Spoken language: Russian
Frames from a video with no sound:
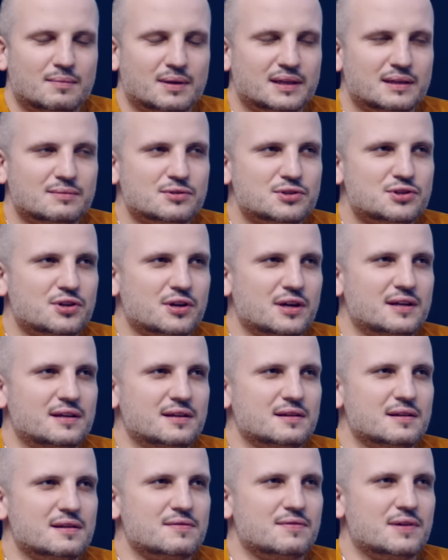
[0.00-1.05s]
потому что
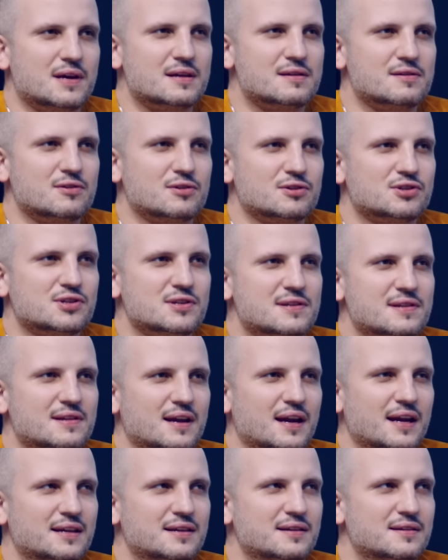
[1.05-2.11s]
один из вас должен
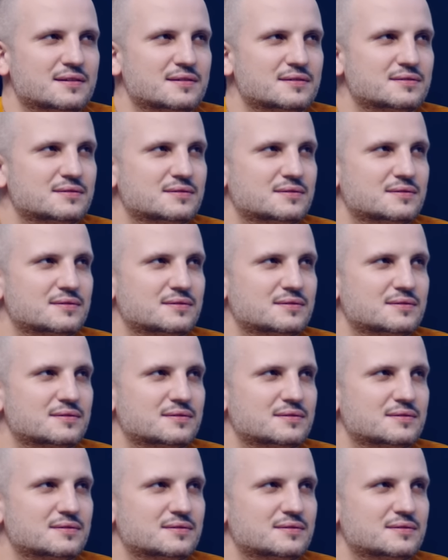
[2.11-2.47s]
стать